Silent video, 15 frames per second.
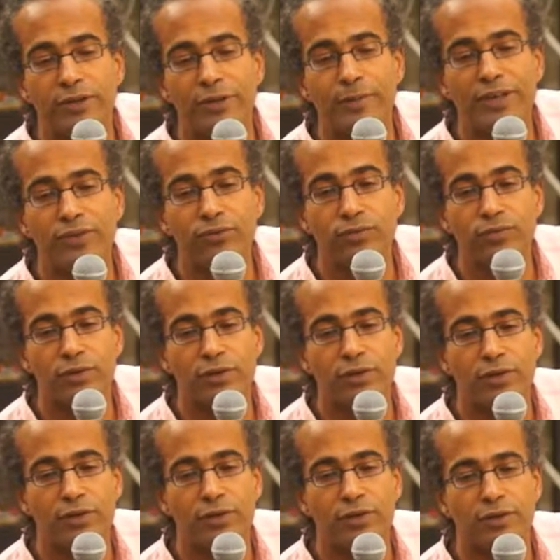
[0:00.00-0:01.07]
débat sur
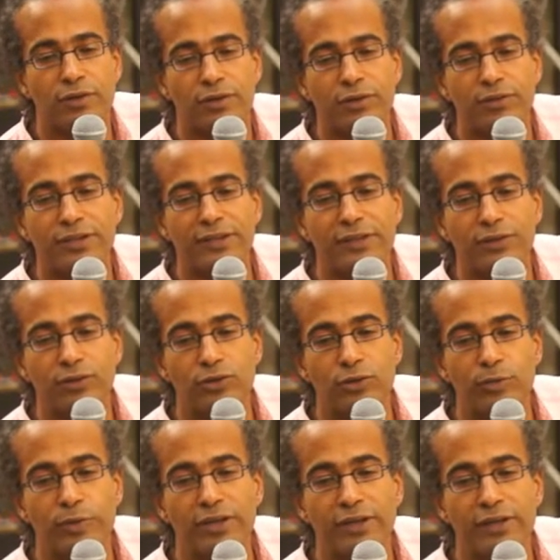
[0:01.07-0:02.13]
euh, le traité
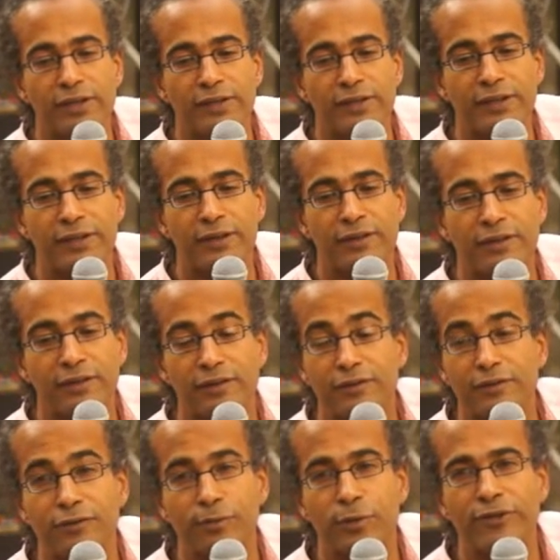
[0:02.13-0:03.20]
européen était, euh,
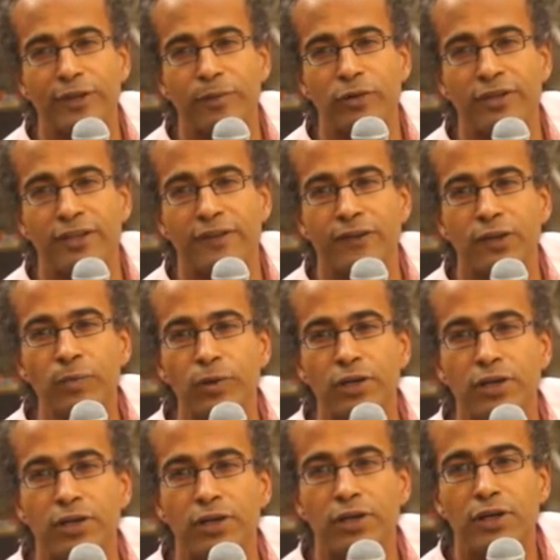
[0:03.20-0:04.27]
je pense, un bon exemple.
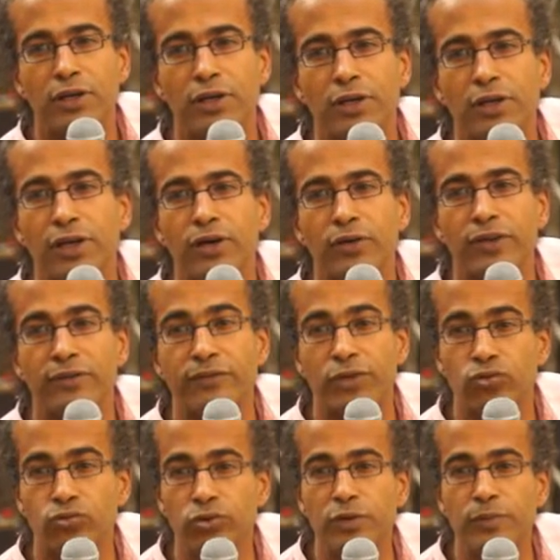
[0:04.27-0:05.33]
Là, on avait
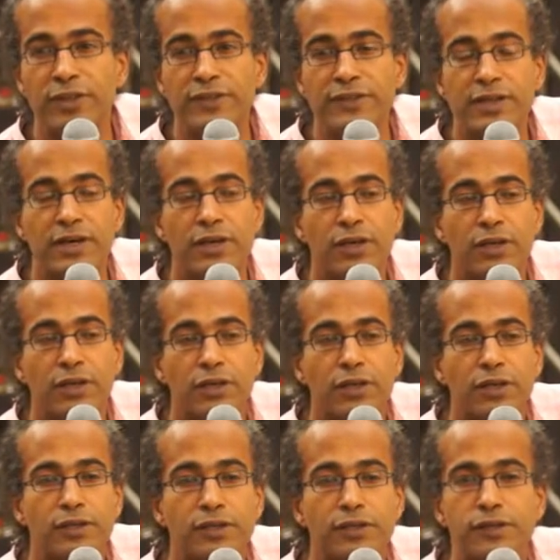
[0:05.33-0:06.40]
tous les médias
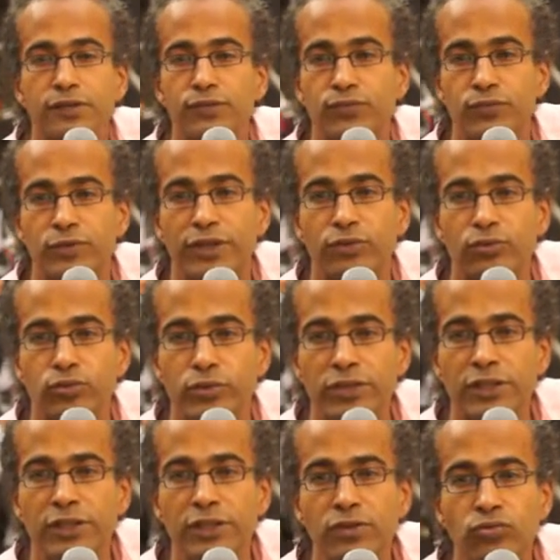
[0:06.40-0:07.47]
qui voulaient du
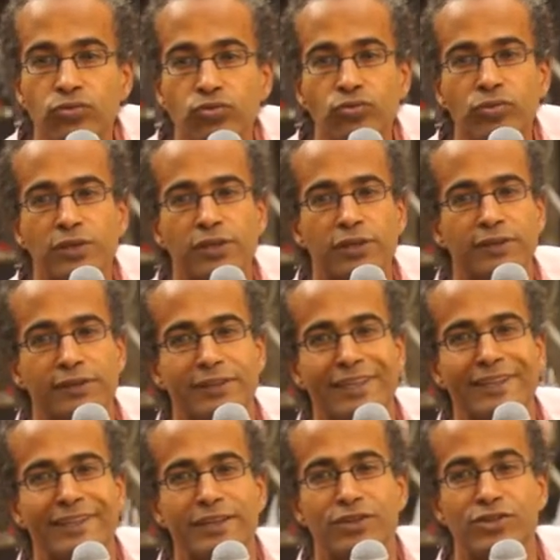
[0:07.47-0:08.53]
oui, toute
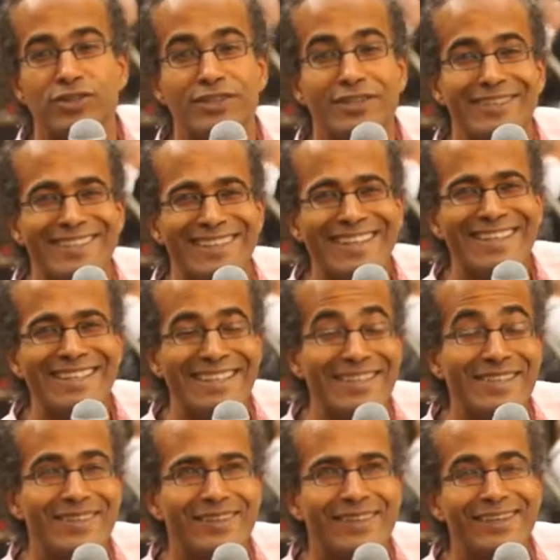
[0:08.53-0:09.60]

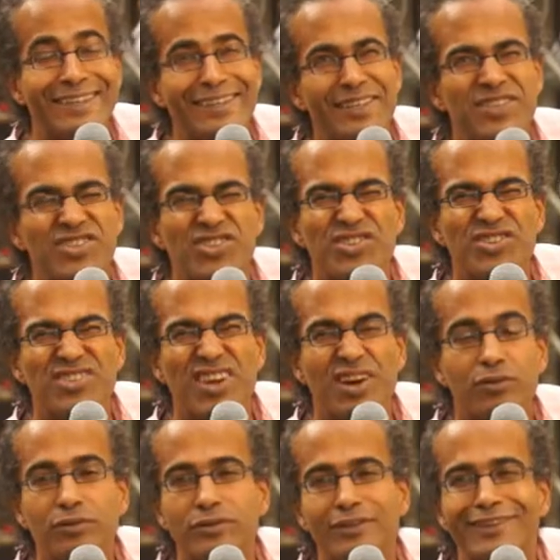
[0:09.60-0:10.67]

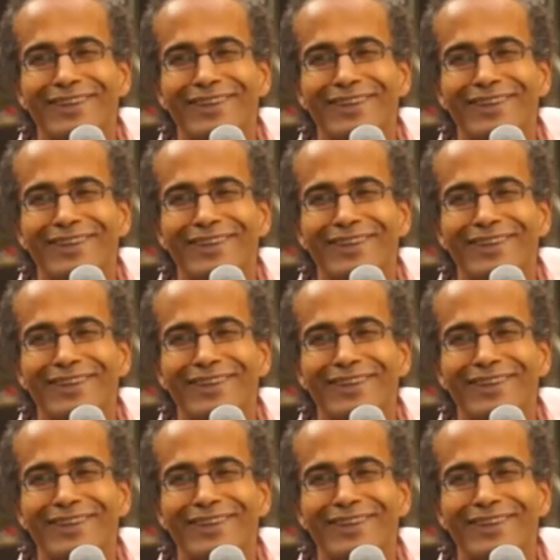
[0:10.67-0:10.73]
l'intelligentsia ou